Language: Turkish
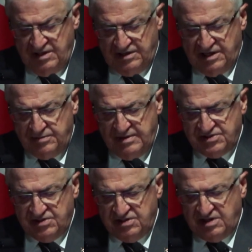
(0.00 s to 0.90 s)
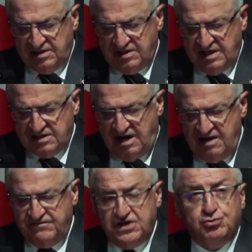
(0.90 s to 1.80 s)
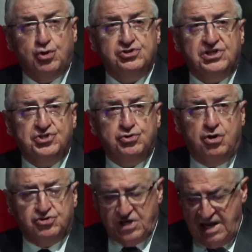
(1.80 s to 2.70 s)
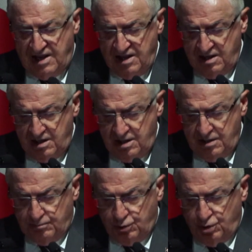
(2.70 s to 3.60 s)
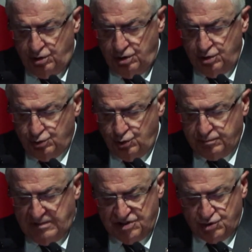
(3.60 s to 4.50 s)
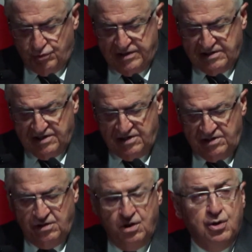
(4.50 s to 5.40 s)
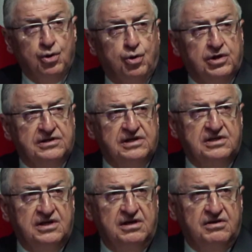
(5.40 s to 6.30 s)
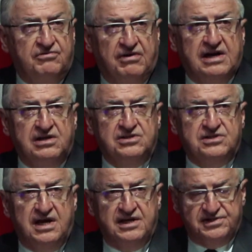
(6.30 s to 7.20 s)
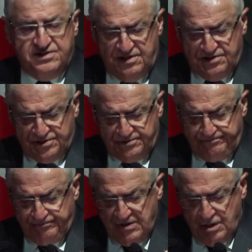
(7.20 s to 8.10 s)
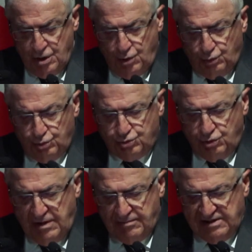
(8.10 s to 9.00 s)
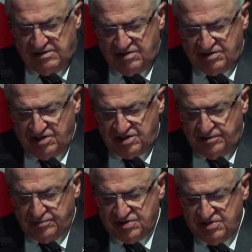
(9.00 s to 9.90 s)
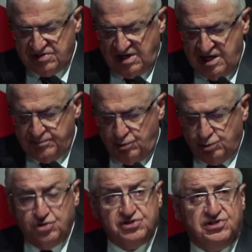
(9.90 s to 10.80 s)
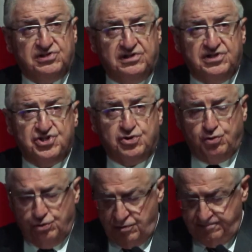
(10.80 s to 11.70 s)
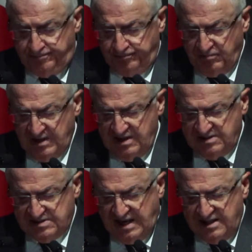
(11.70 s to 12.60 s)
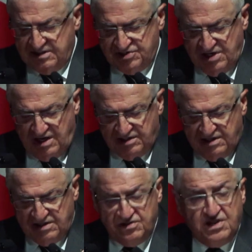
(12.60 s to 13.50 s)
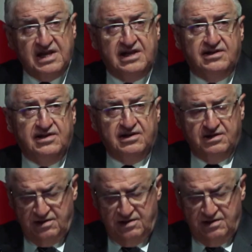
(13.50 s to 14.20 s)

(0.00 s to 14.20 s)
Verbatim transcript: Yarım asırdır adada kan ve gözyaşı yoksa bu Türk Barış Kuvvetleri'nin oradaki varlığı sayesindedir. Unutulmamalıdır ki Kıbrıs'ın sahip olduğu stratejik konum sadece adanın değil,